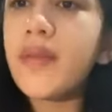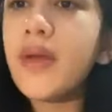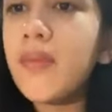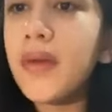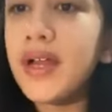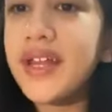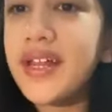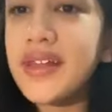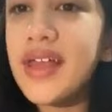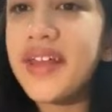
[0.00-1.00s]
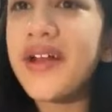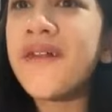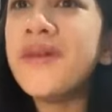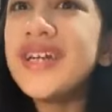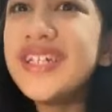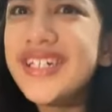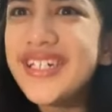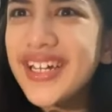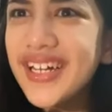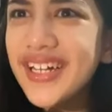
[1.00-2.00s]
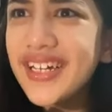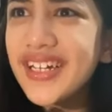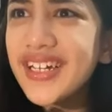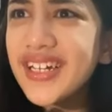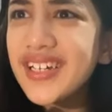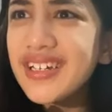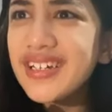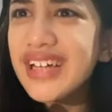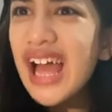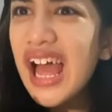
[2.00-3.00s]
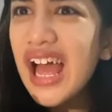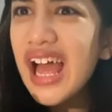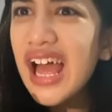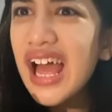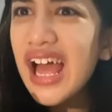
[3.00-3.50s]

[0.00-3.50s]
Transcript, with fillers: bak pakai nasi enak emang iya. Hah?